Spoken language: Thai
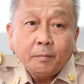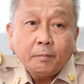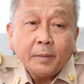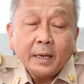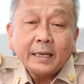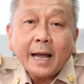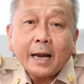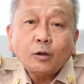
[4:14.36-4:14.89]

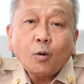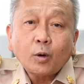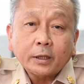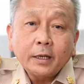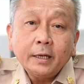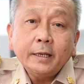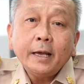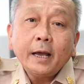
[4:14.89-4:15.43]
เป็นการกด
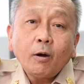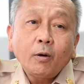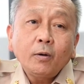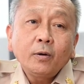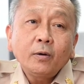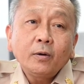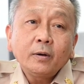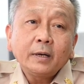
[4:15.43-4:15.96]
ทีเดียว
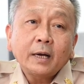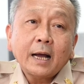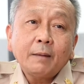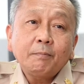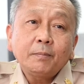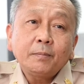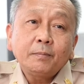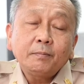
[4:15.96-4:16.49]
นะครั
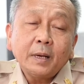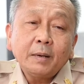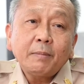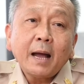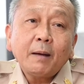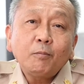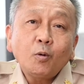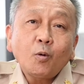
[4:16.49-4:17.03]
บเป็น
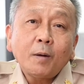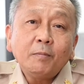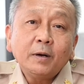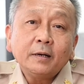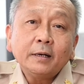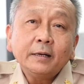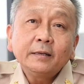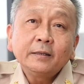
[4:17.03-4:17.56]
ภาพรวม
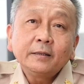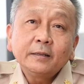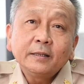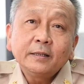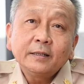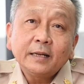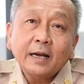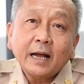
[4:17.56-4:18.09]
เลย
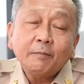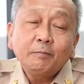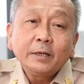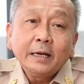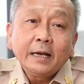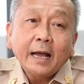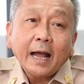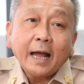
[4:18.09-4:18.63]
นะครับ
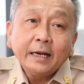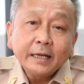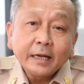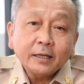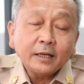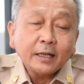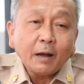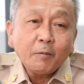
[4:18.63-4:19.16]
อันนี้
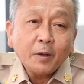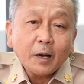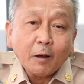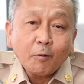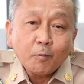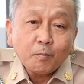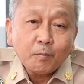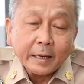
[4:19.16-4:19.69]
ก็จะทำให้
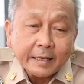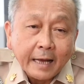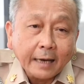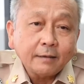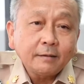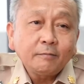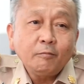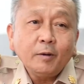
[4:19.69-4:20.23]
เราประหยัด
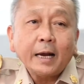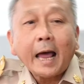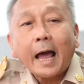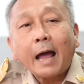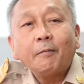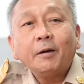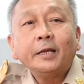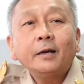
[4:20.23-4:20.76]
เวลา
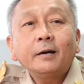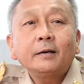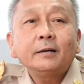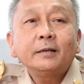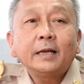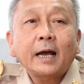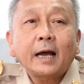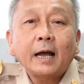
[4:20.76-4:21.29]
ไปเยอะ
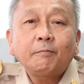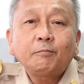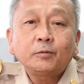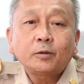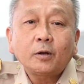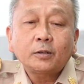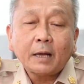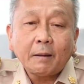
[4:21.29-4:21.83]
นะครับ
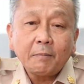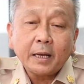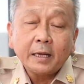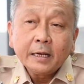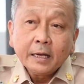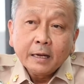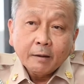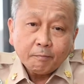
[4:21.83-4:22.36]
ก็ทำให้
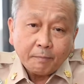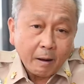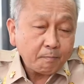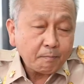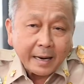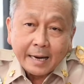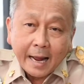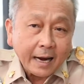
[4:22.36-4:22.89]

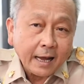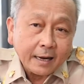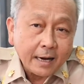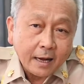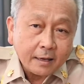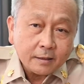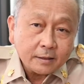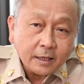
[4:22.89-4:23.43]
ปัญหาห
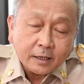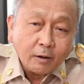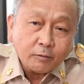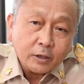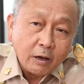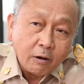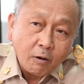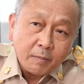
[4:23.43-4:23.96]
ลักๆ คือถ้านักท่อ
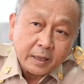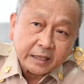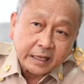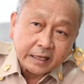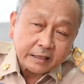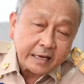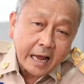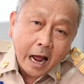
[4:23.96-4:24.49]
งเที่ยวเขาไม่
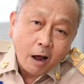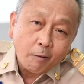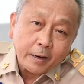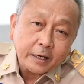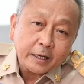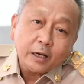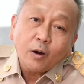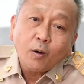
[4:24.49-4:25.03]
ติดยาวเป็
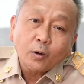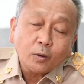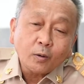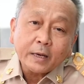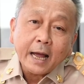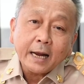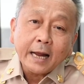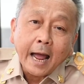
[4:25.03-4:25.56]
นกิโลตร
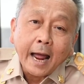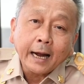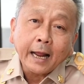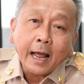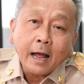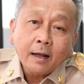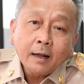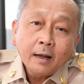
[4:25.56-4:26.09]
งหน้าด่านเนี่ย